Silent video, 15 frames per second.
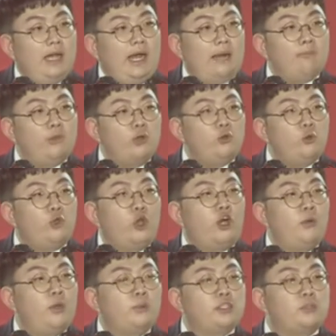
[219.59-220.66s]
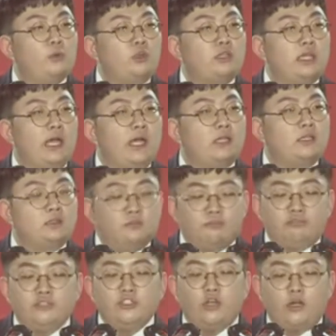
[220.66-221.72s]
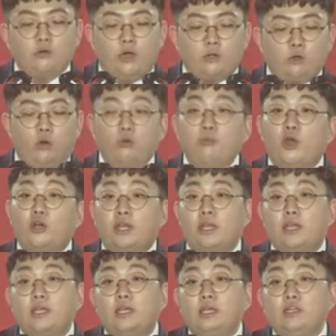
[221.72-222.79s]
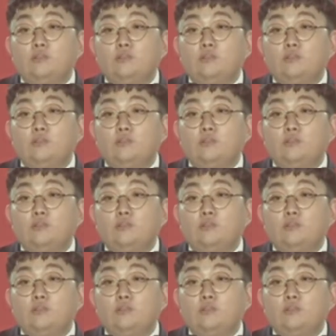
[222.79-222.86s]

한 번도 경험해보지 못한 분열과 공멸에